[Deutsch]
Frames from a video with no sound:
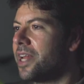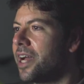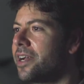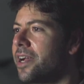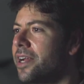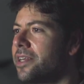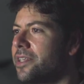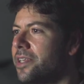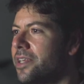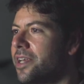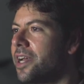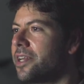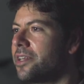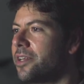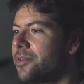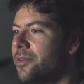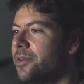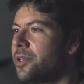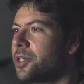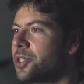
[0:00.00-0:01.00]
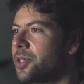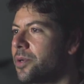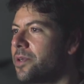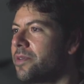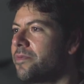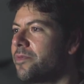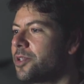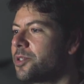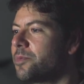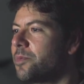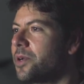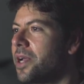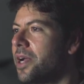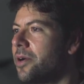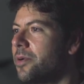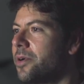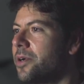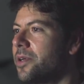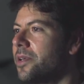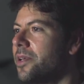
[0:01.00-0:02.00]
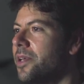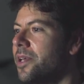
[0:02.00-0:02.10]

Nachhaltigkeit natürlich schon in Würzburg auch,